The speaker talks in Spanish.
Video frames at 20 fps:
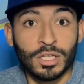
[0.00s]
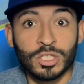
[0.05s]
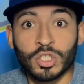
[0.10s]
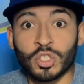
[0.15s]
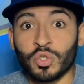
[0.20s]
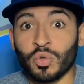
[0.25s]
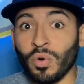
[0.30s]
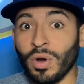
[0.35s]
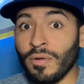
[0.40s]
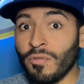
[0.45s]

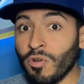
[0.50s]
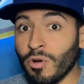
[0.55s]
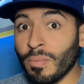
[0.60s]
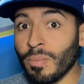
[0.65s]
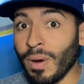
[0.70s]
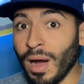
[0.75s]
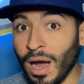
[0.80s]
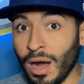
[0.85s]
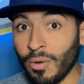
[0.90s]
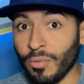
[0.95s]
Trevor
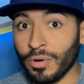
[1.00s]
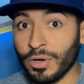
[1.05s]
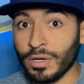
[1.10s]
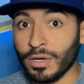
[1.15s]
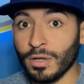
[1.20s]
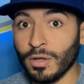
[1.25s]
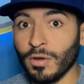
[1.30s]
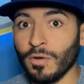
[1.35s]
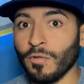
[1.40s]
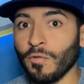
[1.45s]
Bauer
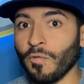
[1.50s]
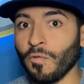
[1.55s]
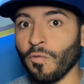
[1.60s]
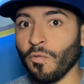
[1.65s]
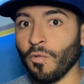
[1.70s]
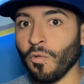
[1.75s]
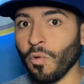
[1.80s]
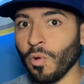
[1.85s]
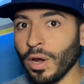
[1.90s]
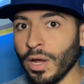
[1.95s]

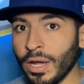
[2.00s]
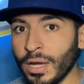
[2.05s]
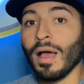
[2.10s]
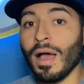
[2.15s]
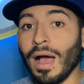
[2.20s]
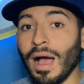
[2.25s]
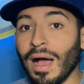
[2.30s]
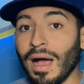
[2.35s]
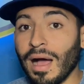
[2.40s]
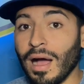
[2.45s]

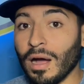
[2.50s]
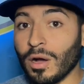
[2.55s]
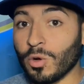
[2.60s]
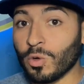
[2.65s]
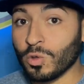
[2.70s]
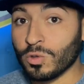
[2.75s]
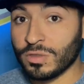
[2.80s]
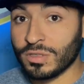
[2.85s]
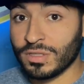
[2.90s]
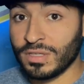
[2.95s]
fue
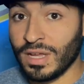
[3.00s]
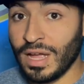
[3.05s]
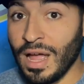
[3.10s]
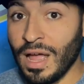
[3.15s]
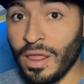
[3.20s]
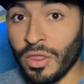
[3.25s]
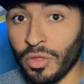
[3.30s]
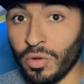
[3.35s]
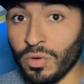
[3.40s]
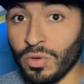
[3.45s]

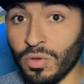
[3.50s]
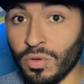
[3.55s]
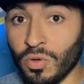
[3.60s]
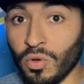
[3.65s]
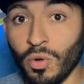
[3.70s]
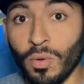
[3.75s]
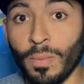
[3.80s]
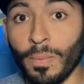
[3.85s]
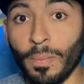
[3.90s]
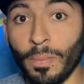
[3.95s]
acusado
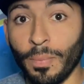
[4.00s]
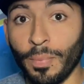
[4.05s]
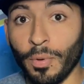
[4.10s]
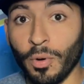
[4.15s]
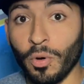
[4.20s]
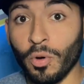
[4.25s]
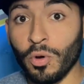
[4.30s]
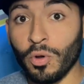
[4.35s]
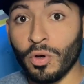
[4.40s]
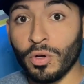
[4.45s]

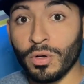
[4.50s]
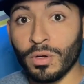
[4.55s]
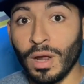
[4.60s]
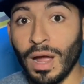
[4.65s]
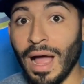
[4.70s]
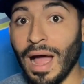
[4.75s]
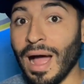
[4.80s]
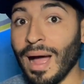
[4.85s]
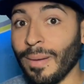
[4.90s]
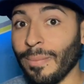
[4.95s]
por
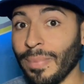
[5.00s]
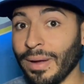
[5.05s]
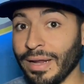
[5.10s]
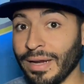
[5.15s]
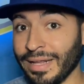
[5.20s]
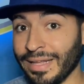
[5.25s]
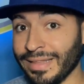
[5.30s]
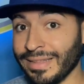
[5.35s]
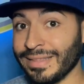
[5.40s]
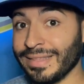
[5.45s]

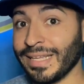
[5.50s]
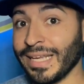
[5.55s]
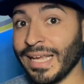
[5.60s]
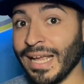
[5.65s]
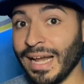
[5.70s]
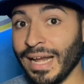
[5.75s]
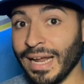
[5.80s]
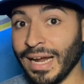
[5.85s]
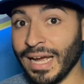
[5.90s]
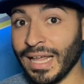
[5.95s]
aparente y
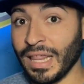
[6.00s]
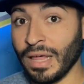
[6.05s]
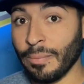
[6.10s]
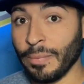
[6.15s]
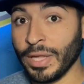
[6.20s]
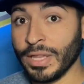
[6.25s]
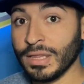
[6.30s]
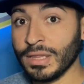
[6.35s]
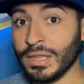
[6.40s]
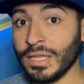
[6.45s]

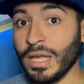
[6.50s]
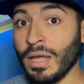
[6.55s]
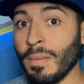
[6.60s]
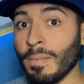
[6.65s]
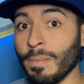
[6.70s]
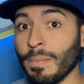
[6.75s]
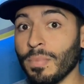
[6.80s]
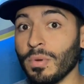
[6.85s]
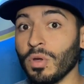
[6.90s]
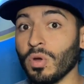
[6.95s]
alegadamente
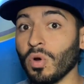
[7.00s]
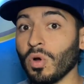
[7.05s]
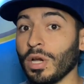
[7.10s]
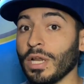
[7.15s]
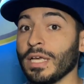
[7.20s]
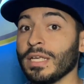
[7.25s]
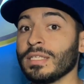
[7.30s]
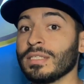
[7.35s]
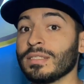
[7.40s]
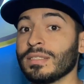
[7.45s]

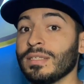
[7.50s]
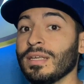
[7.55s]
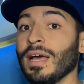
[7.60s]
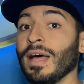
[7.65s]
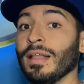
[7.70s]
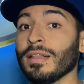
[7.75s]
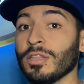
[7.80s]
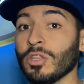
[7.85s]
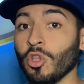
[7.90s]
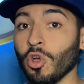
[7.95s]

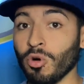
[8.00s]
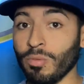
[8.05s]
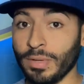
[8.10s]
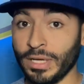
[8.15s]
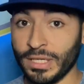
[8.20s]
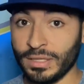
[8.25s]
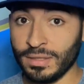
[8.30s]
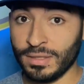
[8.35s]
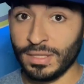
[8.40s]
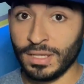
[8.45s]
violencia
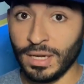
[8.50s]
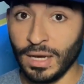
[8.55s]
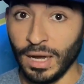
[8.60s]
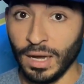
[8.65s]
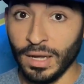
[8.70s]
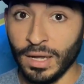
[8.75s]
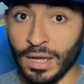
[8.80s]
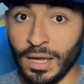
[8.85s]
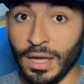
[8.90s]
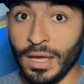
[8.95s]
doméstica.
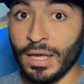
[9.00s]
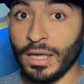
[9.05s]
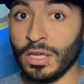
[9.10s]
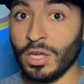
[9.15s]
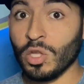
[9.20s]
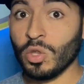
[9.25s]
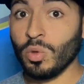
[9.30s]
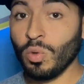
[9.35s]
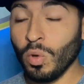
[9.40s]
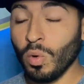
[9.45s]

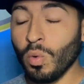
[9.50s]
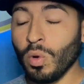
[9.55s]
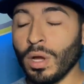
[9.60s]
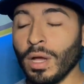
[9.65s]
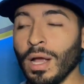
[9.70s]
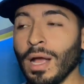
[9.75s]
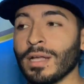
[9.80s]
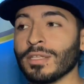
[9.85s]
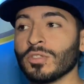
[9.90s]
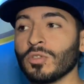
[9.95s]
Y esto es un
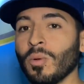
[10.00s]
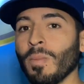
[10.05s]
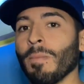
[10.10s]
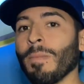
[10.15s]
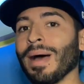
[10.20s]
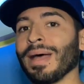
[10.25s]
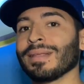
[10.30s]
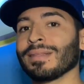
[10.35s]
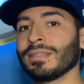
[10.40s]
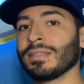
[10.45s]
caso
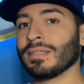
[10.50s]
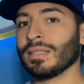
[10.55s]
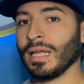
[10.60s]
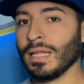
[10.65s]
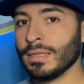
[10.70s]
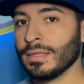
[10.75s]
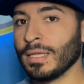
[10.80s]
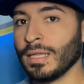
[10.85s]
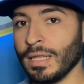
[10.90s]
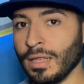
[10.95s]
bastante
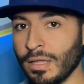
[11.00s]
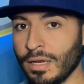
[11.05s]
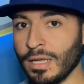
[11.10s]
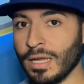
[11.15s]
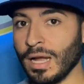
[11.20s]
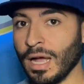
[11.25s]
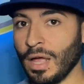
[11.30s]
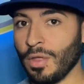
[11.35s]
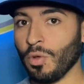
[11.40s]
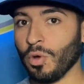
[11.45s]

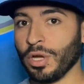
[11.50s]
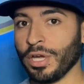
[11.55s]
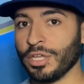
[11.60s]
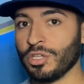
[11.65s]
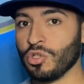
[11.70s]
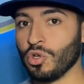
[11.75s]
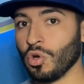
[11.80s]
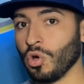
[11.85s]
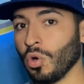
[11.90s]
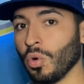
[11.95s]
delicado que
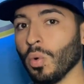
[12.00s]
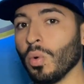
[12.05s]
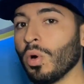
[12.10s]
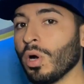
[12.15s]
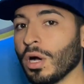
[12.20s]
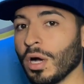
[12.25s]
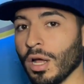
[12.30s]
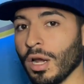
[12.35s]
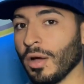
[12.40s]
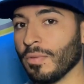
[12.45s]
yo
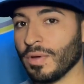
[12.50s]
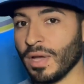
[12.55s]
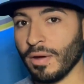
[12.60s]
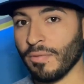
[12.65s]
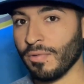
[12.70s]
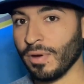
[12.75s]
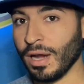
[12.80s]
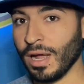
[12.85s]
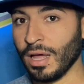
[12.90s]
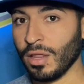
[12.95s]
nunca lo había
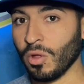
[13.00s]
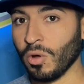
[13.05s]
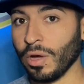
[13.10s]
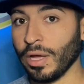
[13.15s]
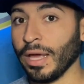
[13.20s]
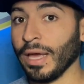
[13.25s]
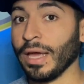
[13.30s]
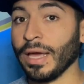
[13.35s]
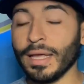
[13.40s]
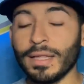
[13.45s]
hablado
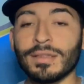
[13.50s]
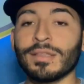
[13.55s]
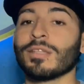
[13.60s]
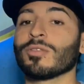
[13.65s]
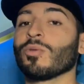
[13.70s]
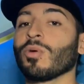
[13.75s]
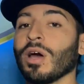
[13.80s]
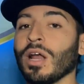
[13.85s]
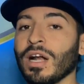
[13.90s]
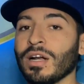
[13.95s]
en este
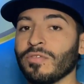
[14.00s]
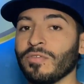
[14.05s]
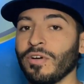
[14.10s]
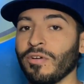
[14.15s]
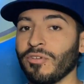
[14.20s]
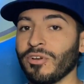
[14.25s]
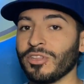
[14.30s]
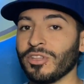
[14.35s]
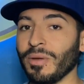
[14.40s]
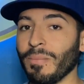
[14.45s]
tu canal
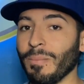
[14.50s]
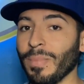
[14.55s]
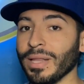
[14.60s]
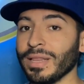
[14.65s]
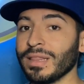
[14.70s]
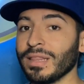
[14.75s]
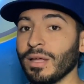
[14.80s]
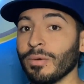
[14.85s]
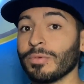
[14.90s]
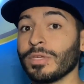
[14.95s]
favorito en
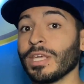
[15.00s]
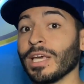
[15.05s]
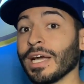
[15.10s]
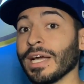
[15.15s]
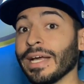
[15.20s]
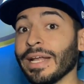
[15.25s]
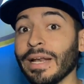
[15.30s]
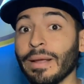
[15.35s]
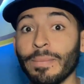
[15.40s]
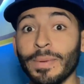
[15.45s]
Manta Media,
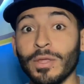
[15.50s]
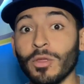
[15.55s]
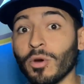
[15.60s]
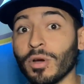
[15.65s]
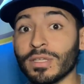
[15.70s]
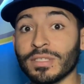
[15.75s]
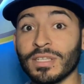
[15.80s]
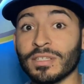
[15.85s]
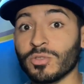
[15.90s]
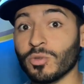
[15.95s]
que le pido
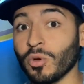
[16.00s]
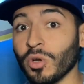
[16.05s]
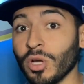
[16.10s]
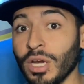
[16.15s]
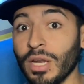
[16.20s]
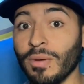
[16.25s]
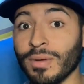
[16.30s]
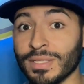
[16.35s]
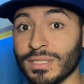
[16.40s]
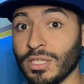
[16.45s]
que se
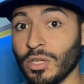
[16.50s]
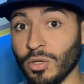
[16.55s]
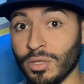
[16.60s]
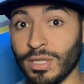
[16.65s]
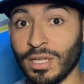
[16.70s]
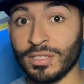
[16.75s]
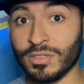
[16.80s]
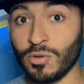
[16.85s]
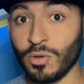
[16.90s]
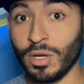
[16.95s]
suscriban si no
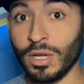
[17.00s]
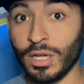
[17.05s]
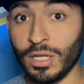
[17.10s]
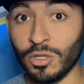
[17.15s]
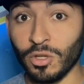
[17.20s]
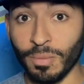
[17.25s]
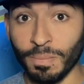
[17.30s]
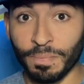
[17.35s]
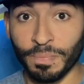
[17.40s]
están suscritos.